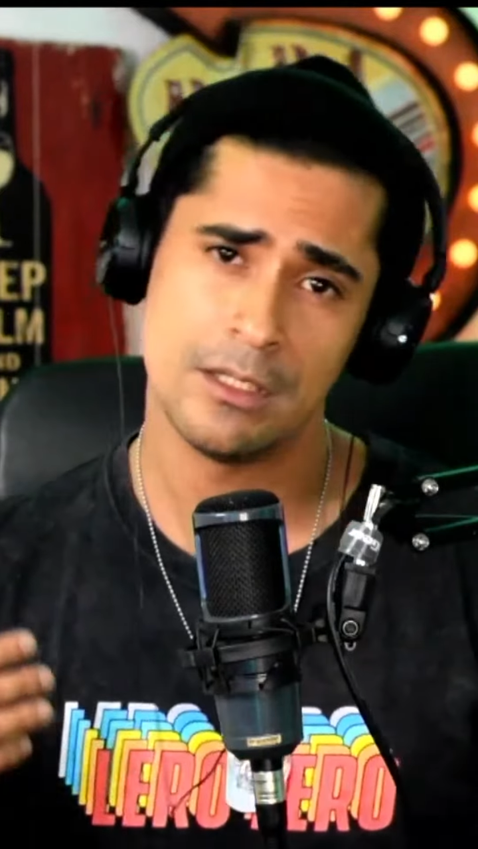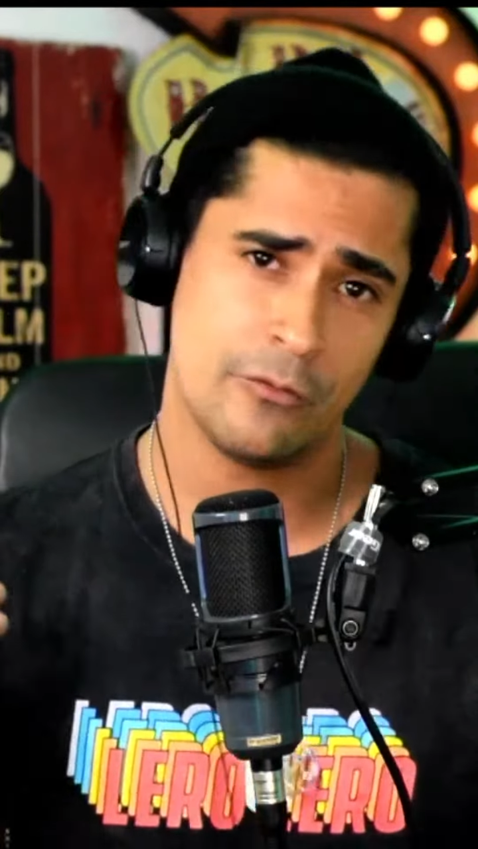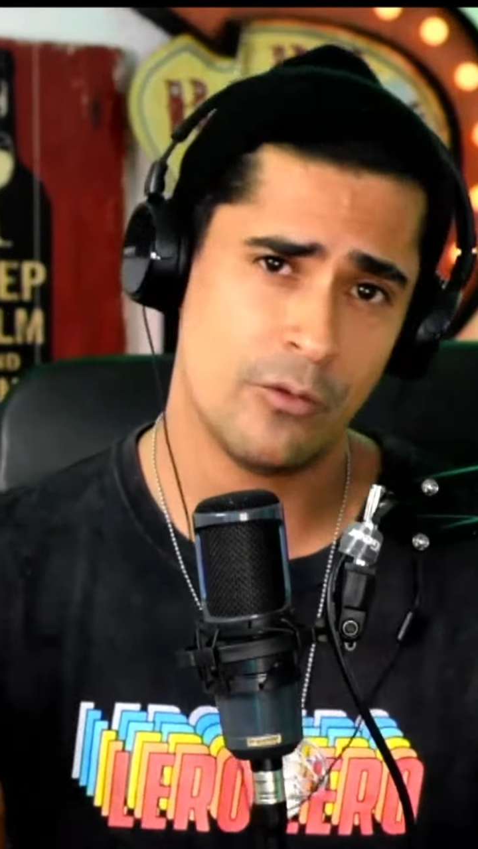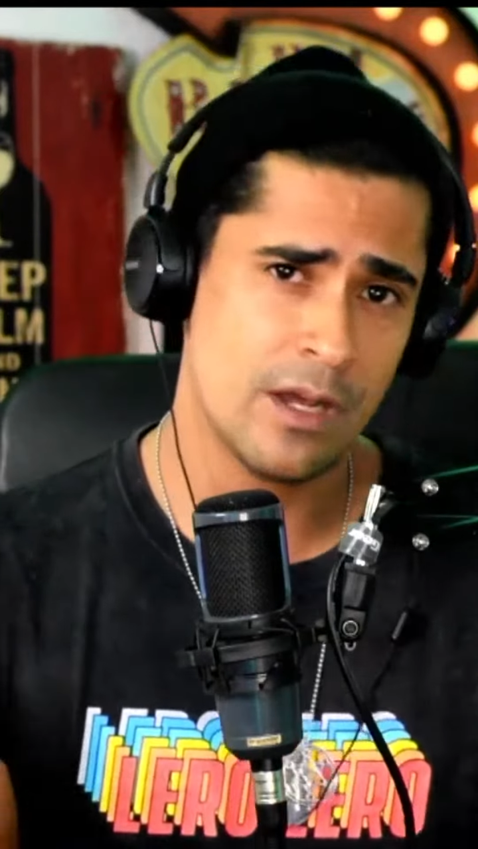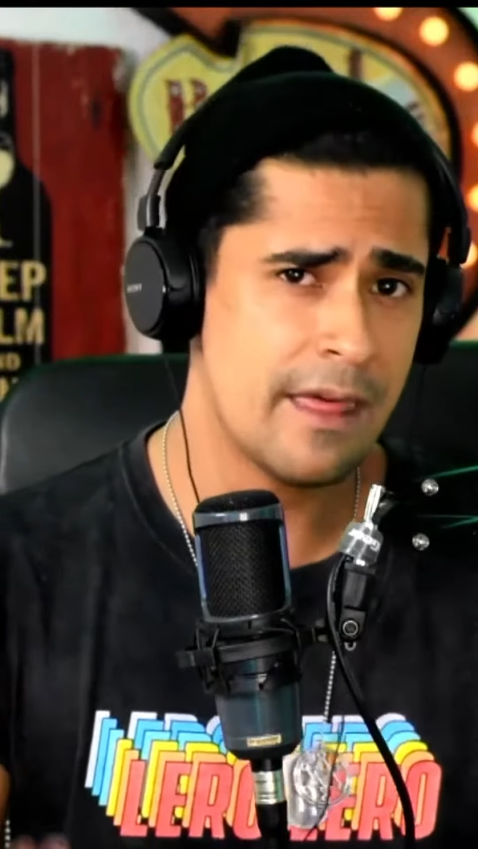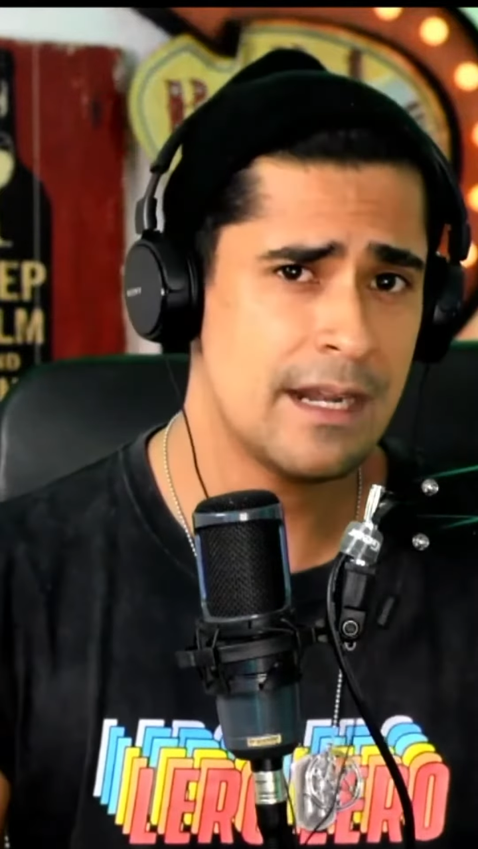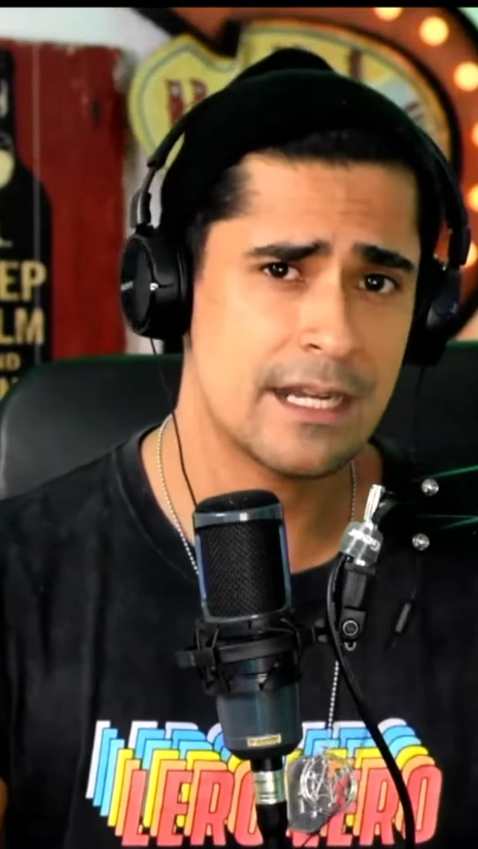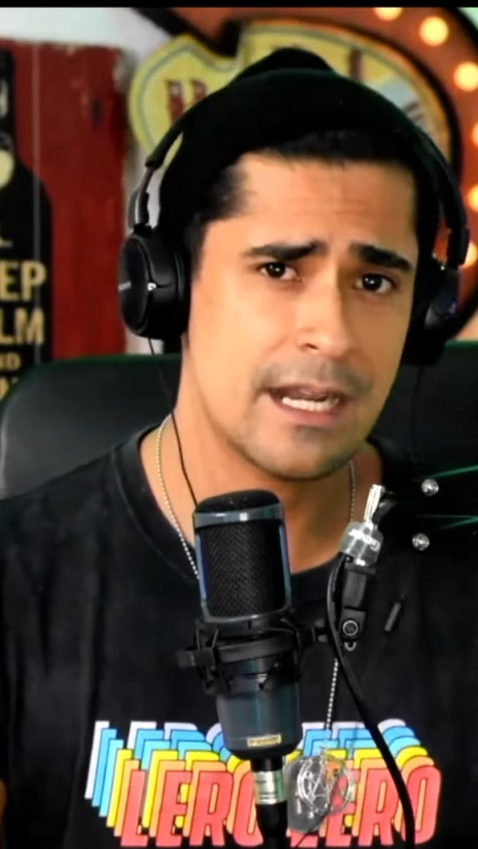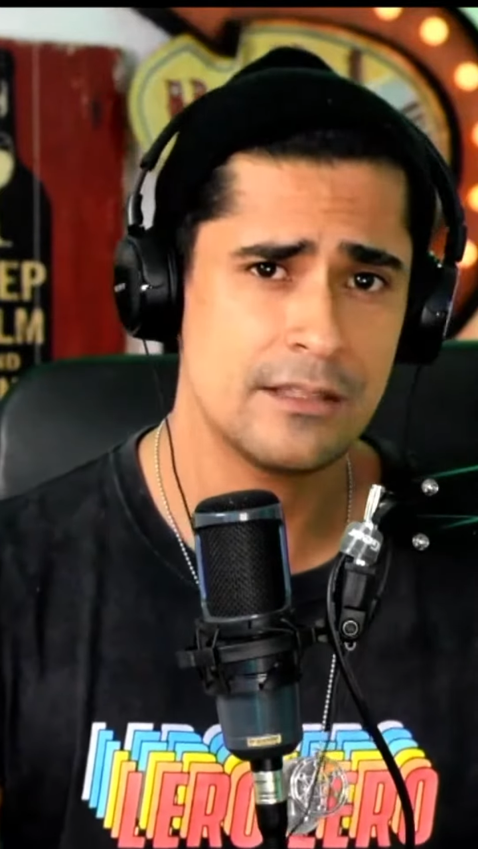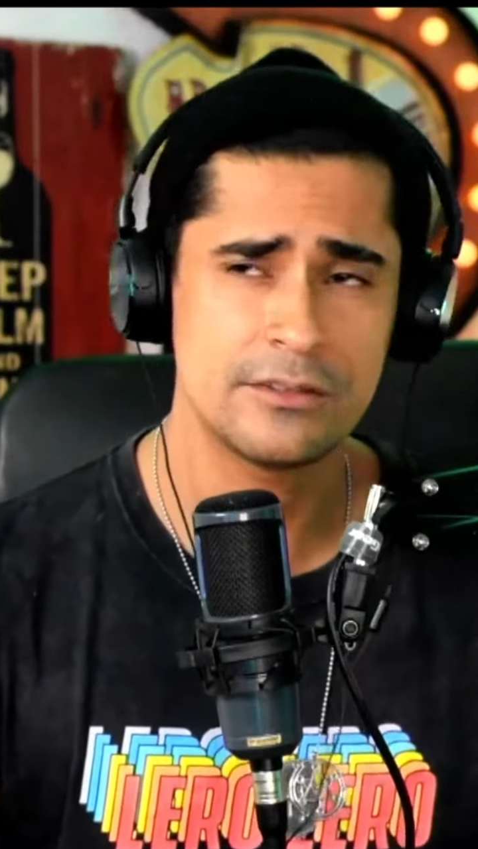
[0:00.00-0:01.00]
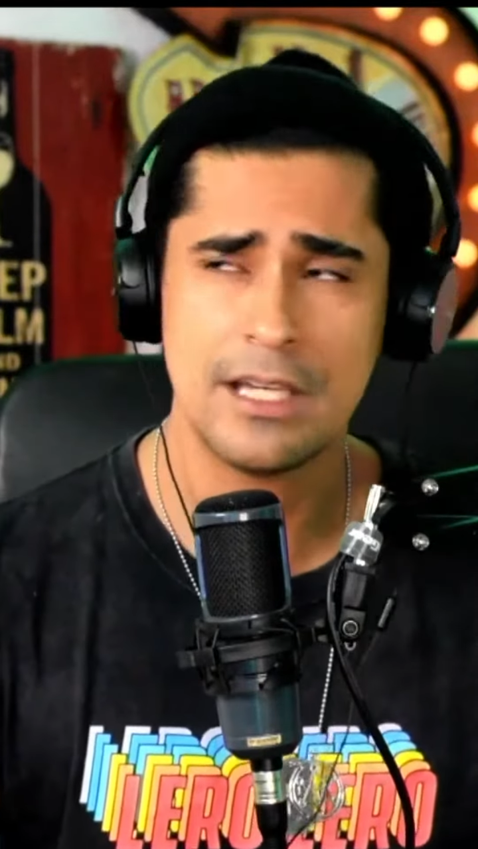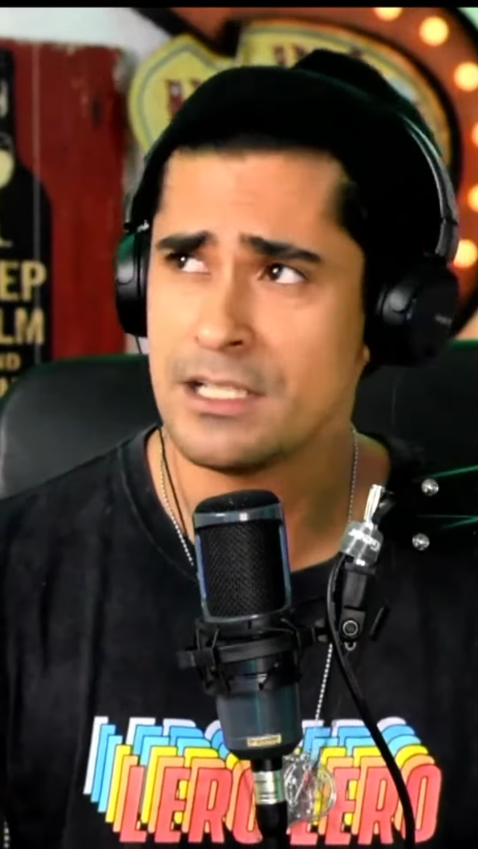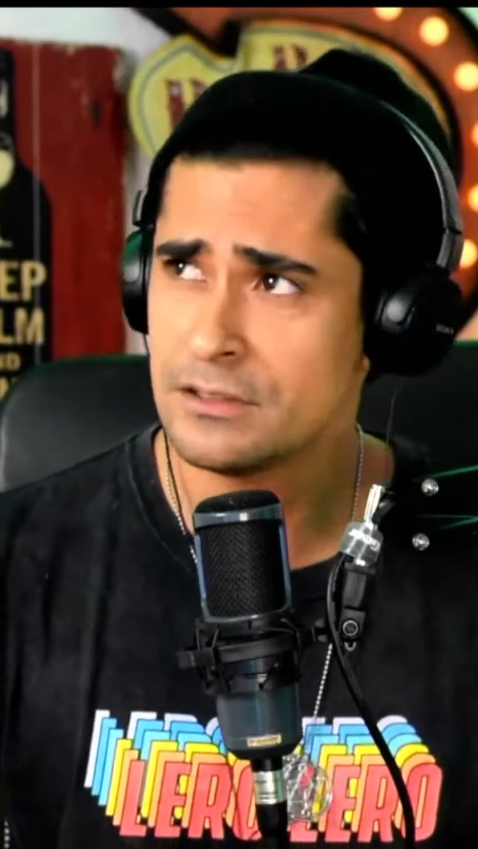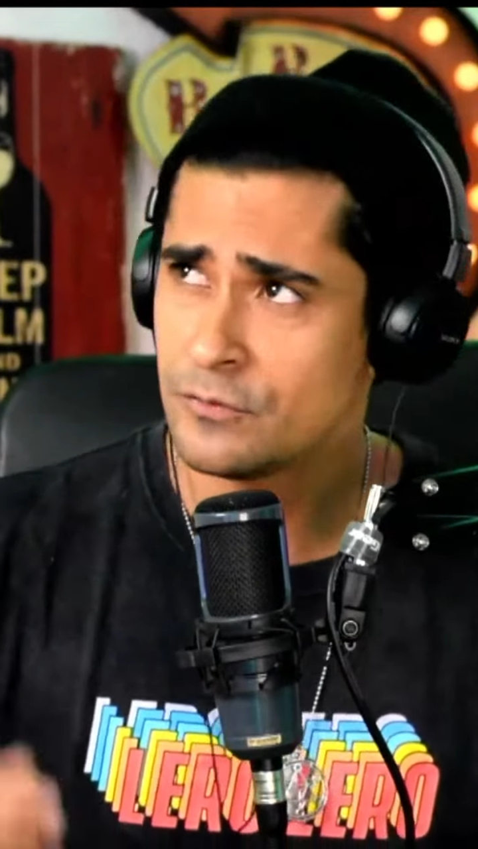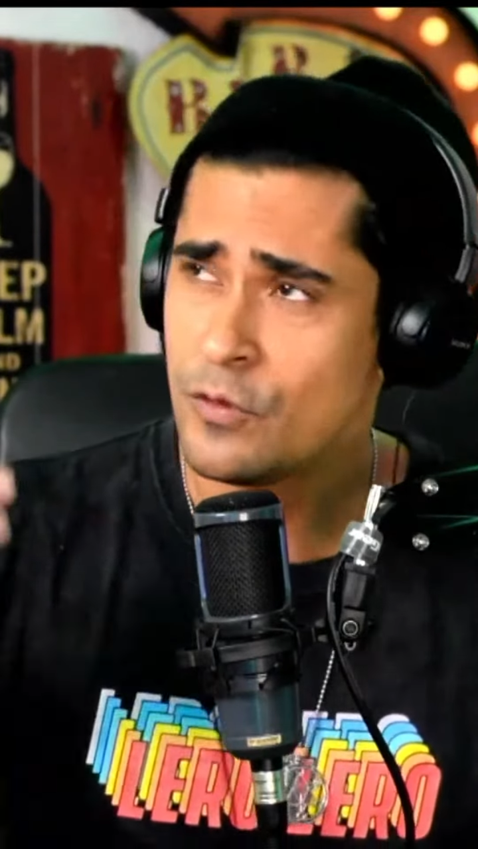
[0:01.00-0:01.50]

fuera de las redes sociales,